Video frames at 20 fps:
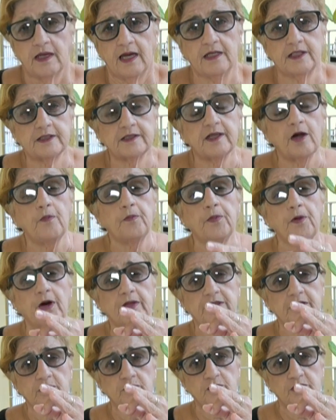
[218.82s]
Eles não
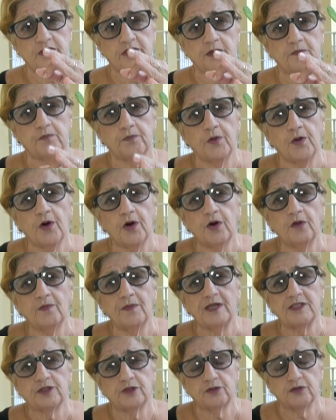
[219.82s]
podem nos impor
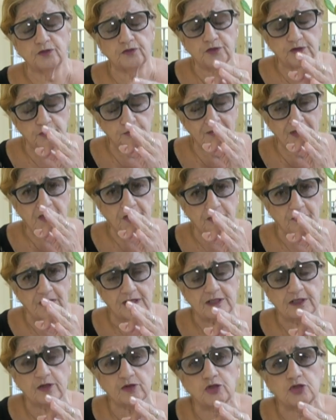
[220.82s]
uma, uma
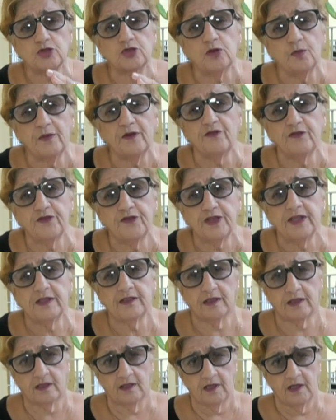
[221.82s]
situação de
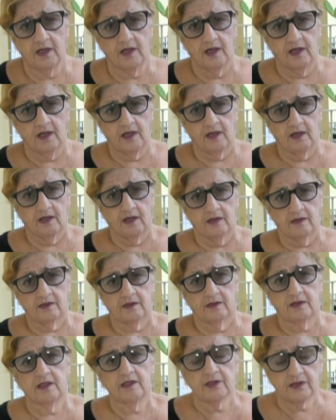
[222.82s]
subvida
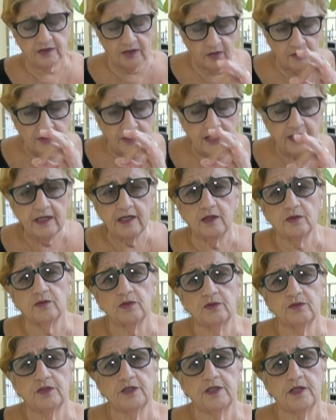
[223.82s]
que estão
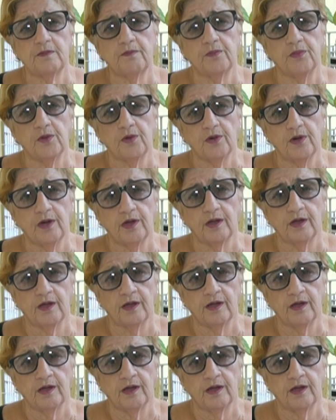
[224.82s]
querendo nos impor.